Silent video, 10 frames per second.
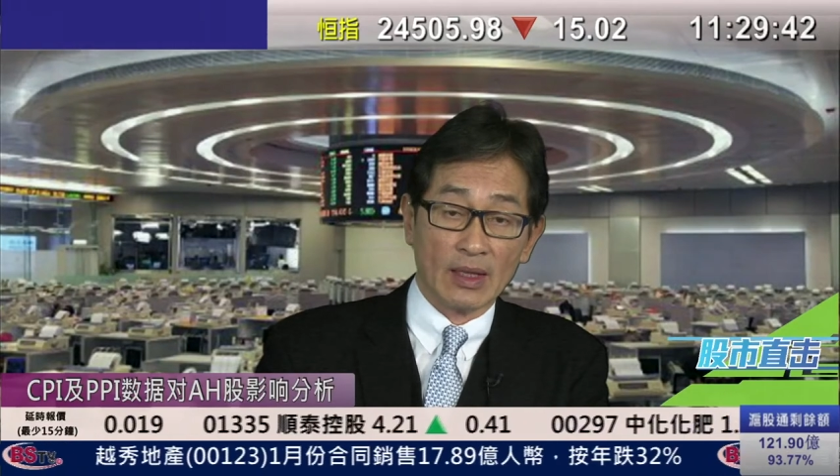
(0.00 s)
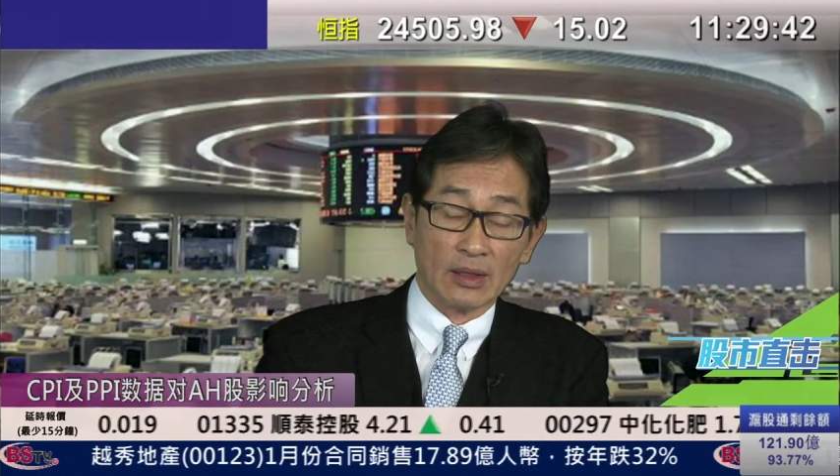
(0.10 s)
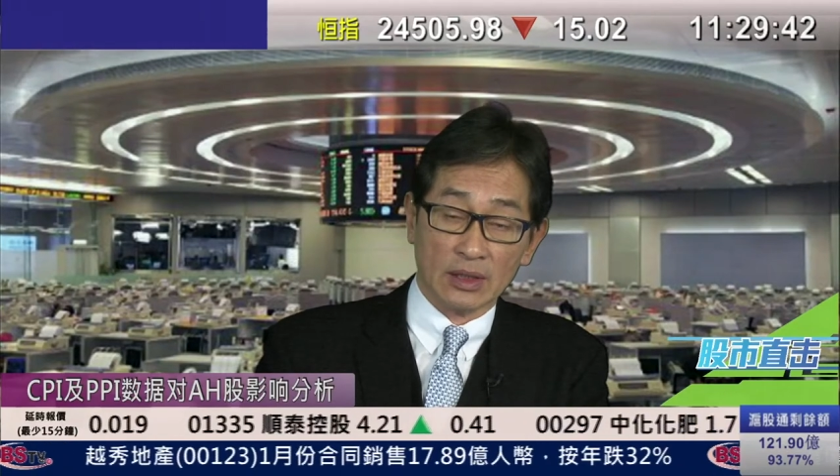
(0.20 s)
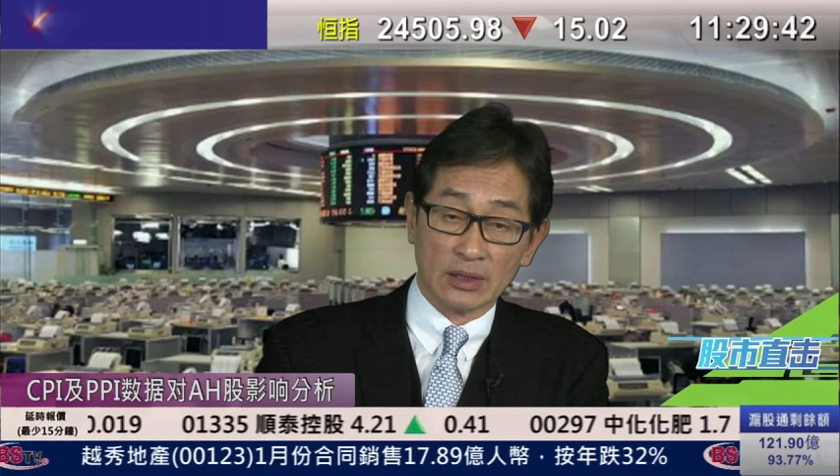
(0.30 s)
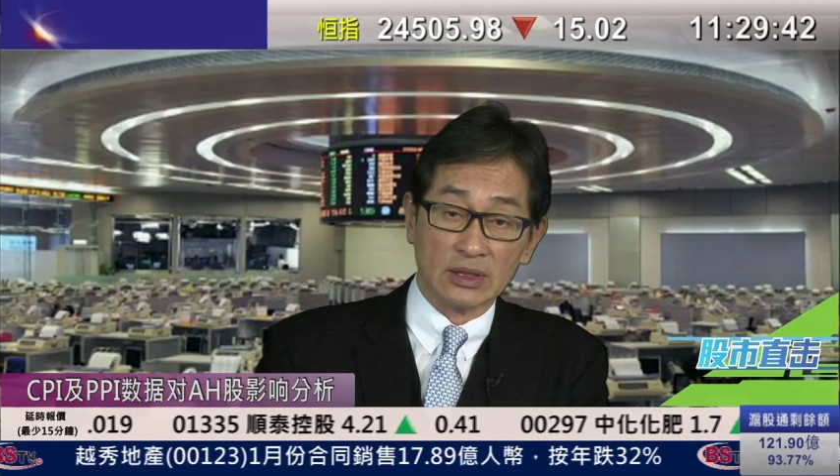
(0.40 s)

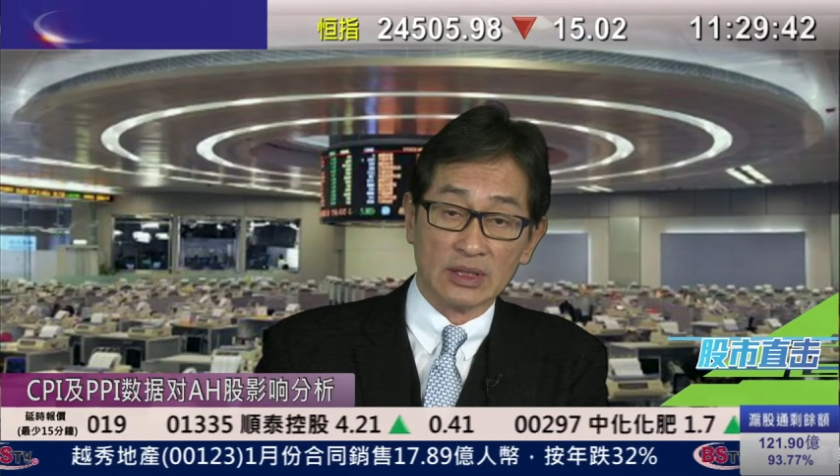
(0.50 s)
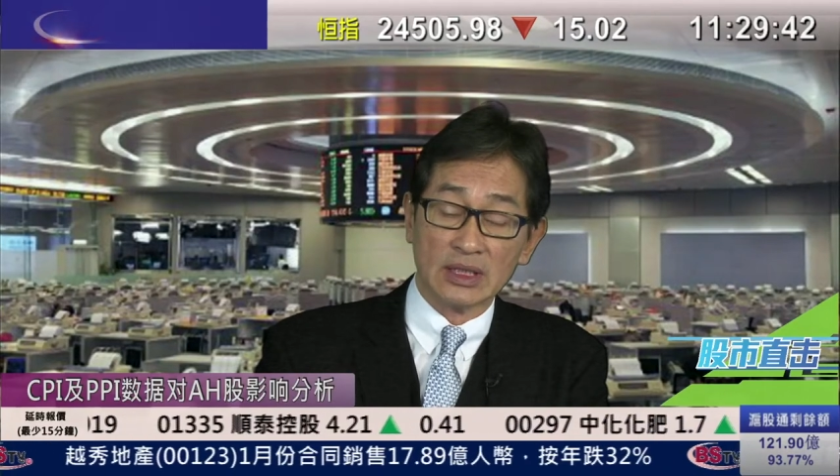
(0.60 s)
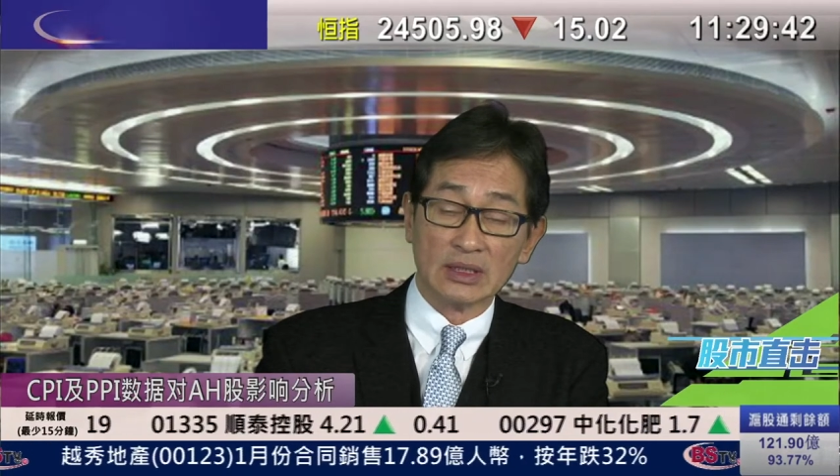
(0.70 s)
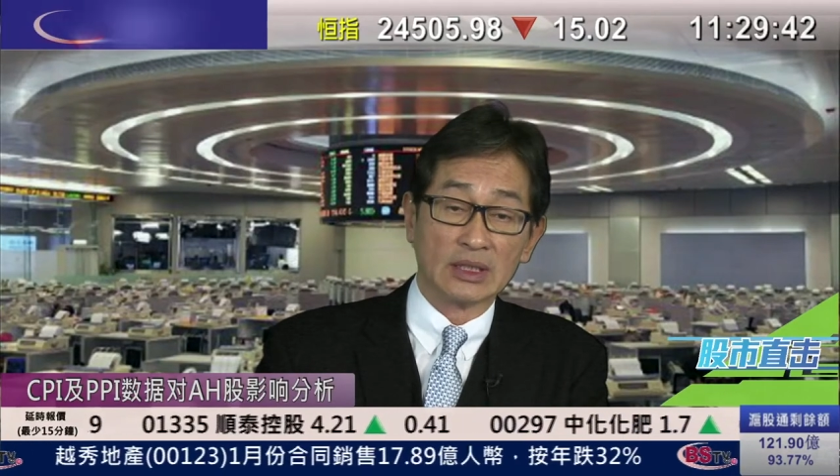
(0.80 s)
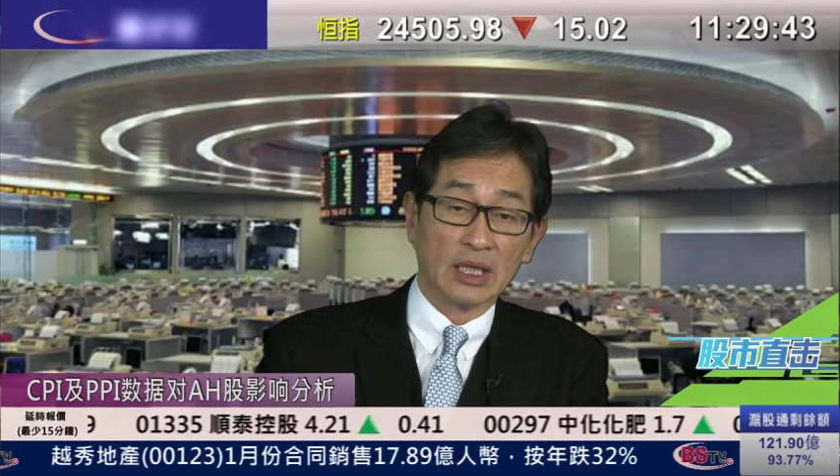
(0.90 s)
可是
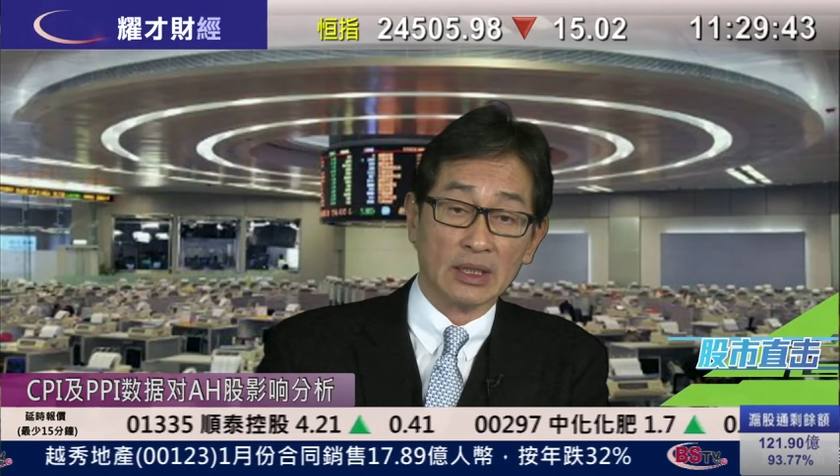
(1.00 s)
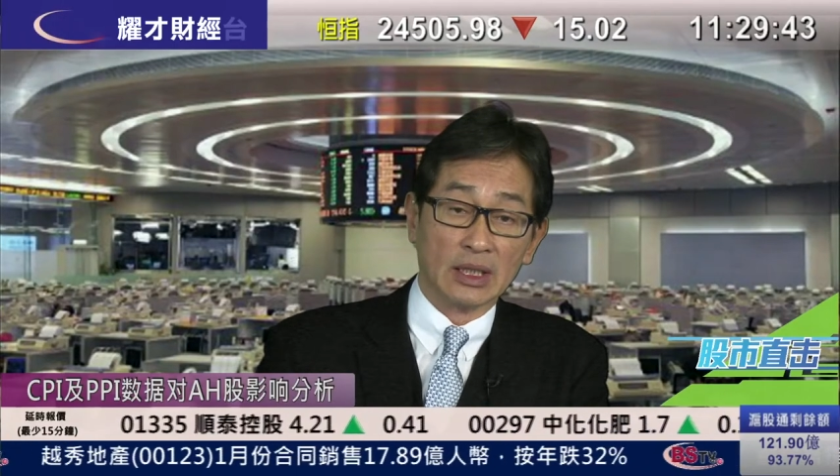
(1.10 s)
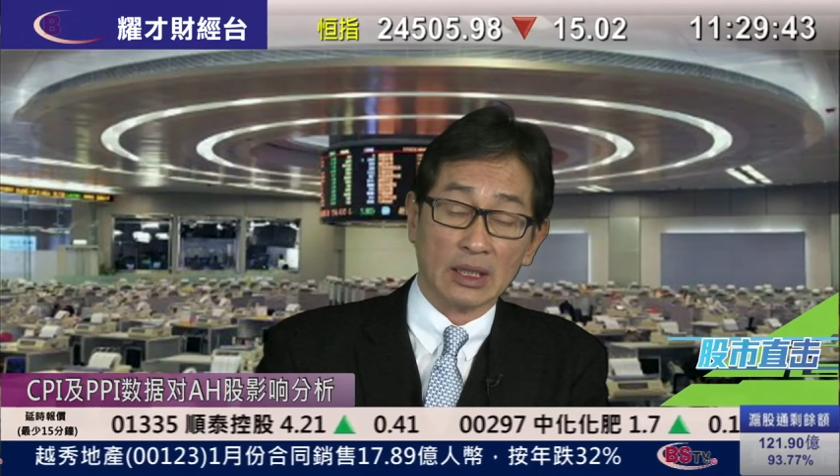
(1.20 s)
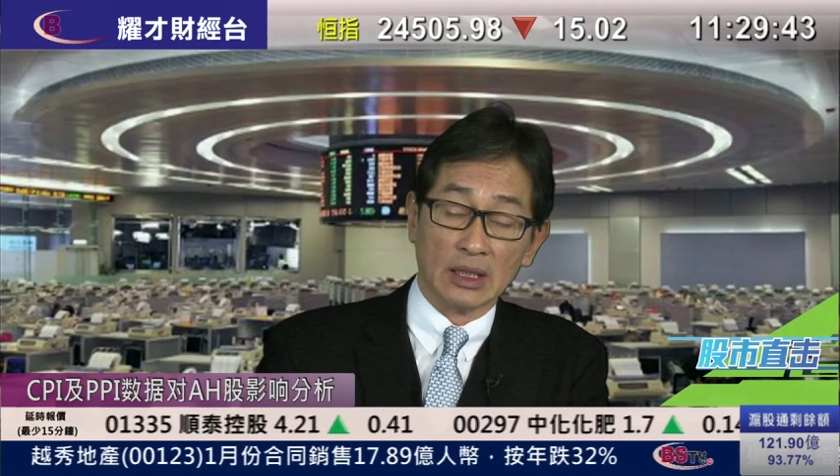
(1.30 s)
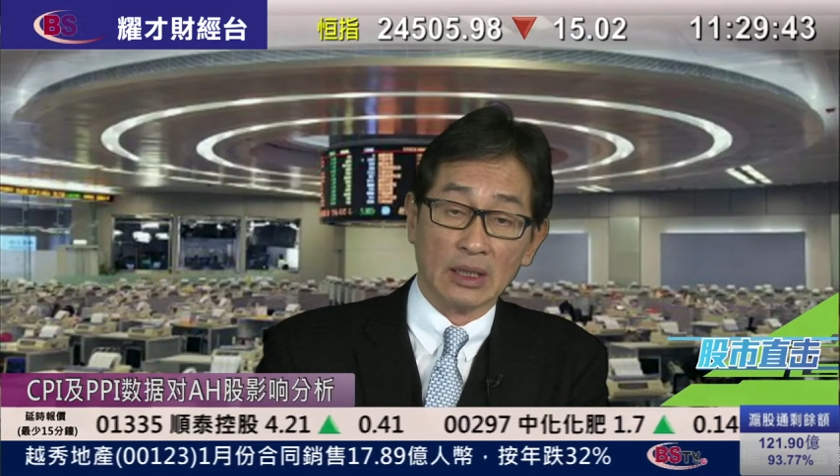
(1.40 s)
线下那
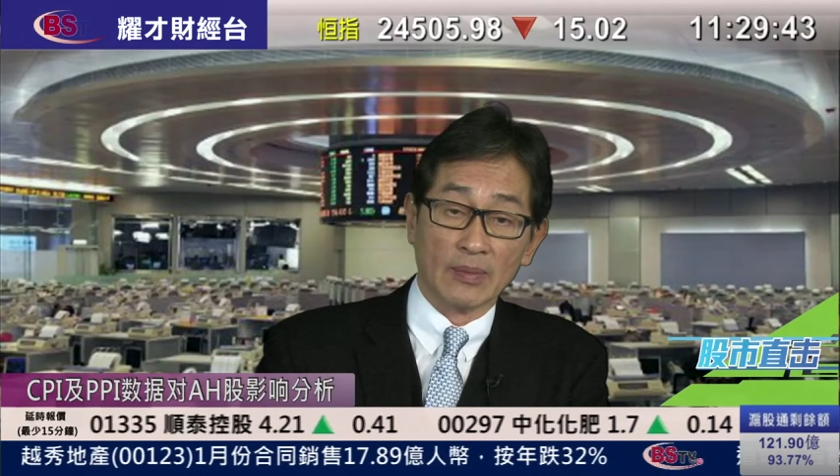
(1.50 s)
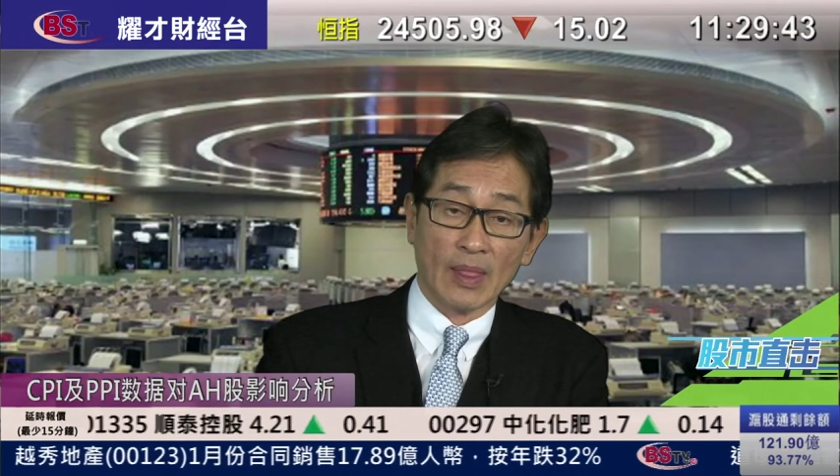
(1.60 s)
个